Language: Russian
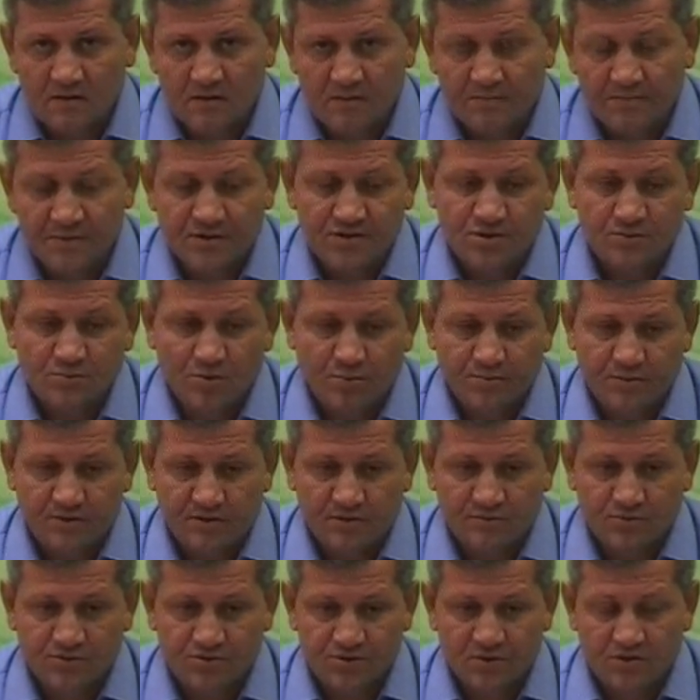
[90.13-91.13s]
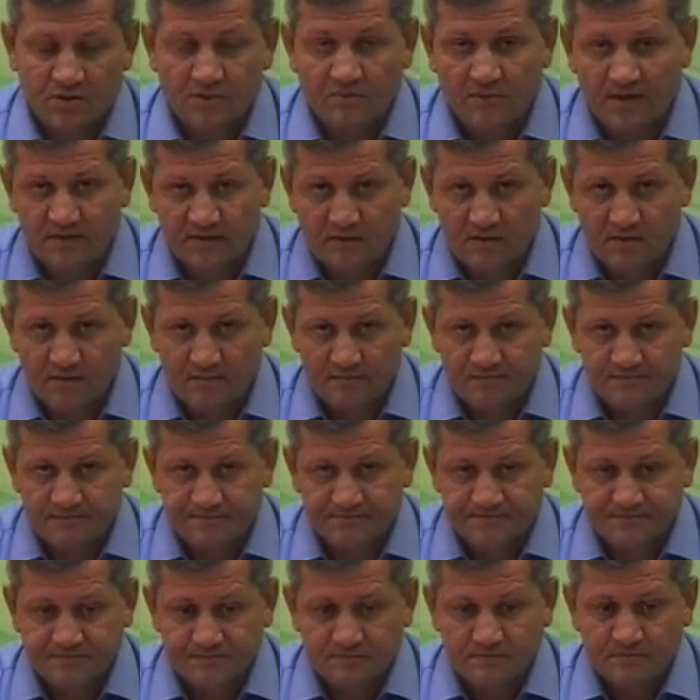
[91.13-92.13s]
Почему? Потому что это мать.
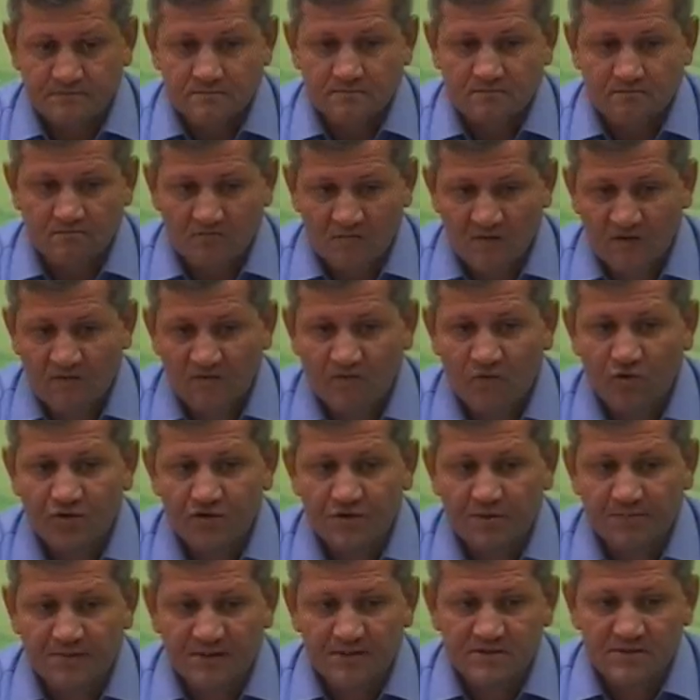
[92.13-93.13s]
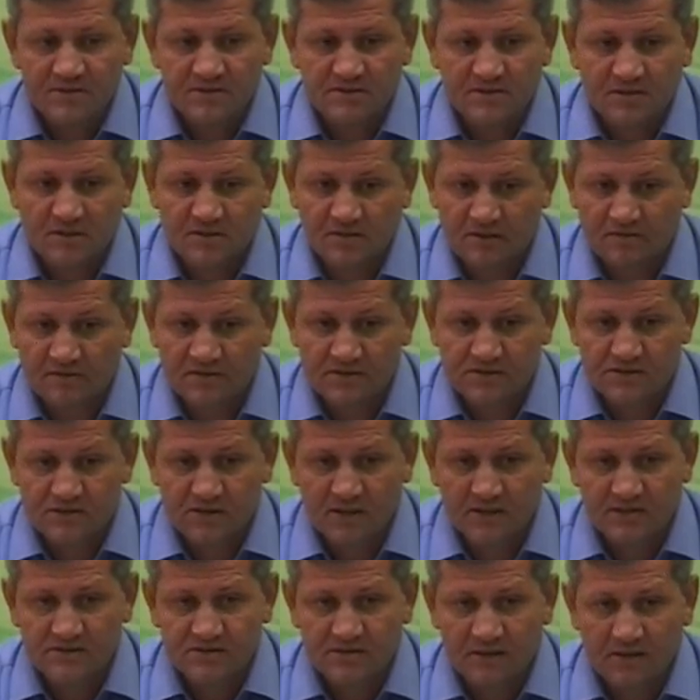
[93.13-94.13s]
В ходе процесса, когда
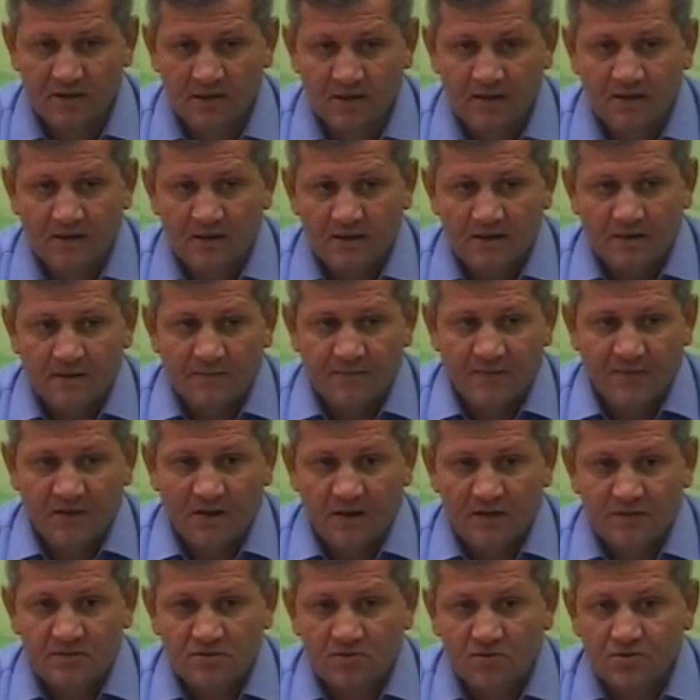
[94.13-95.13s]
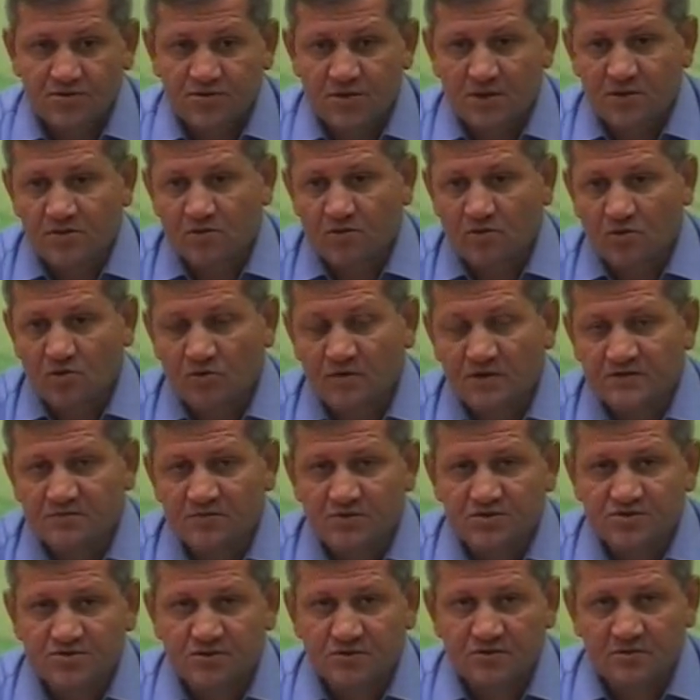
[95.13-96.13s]
выясняется, я не исключаю такого
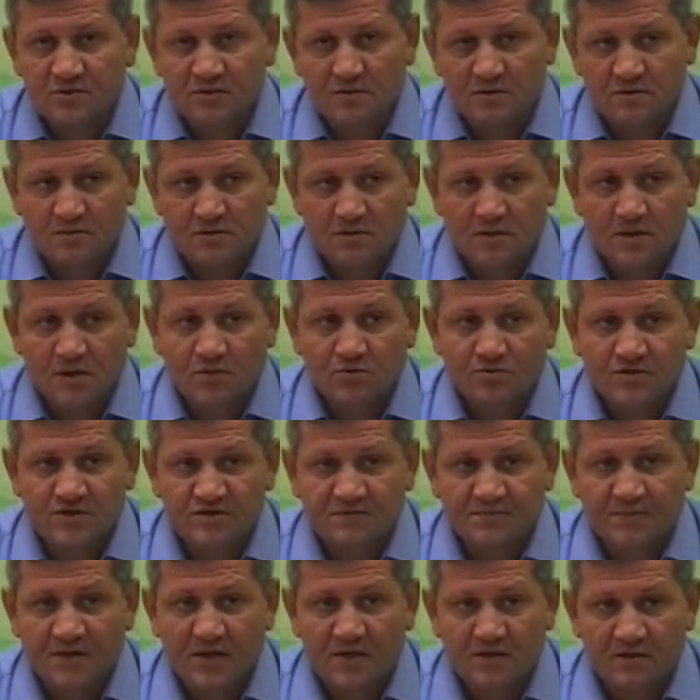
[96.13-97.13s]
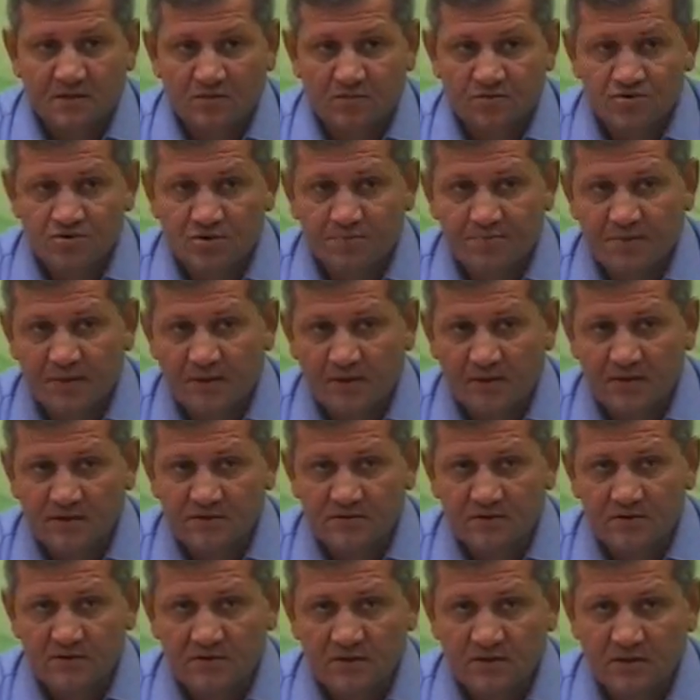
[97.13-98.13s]
возможность, э, как у нас практика уже
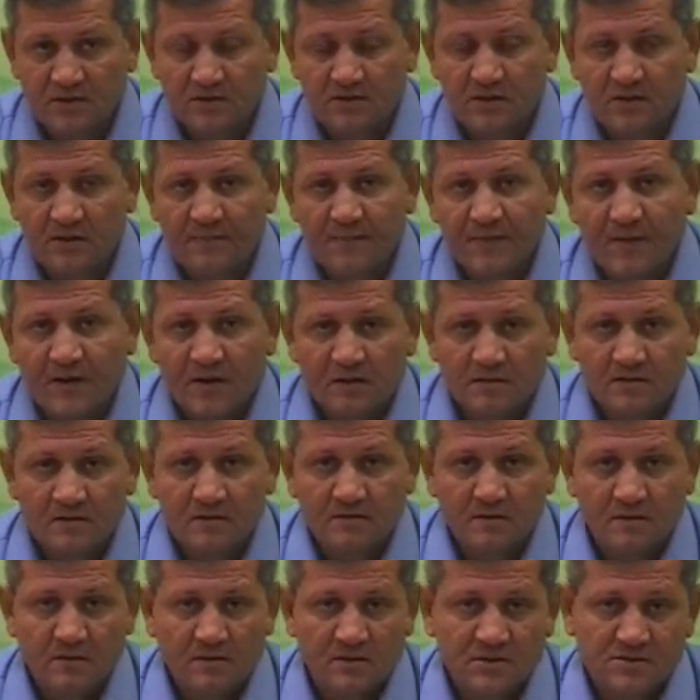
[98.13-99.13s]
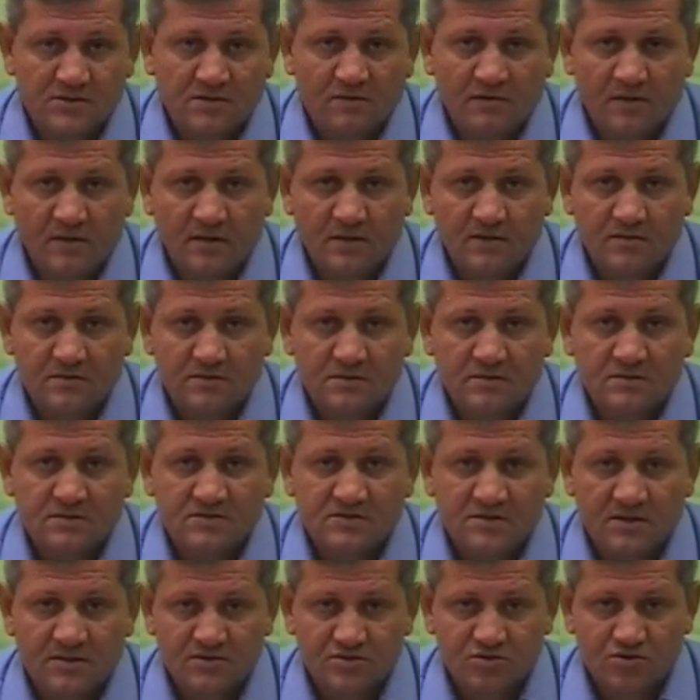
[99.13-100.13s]
показывает, иногда детей оставляют с
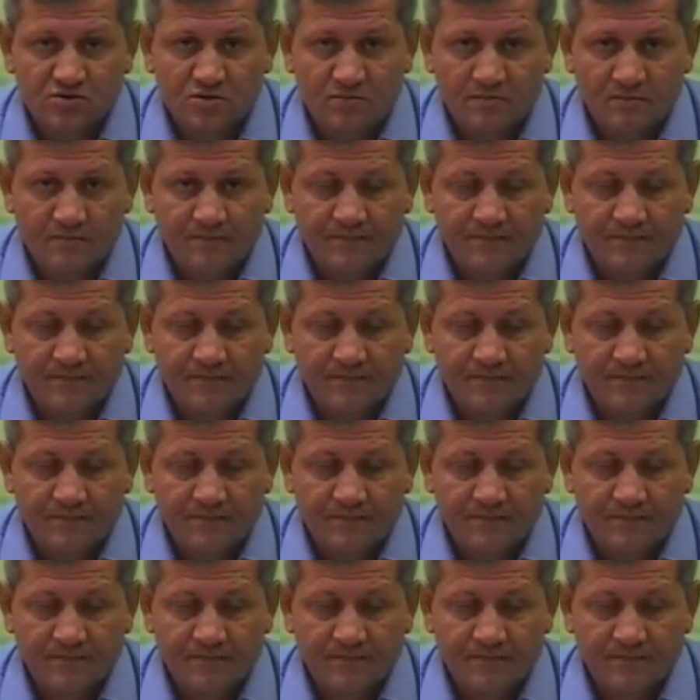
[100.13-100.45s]
отцом.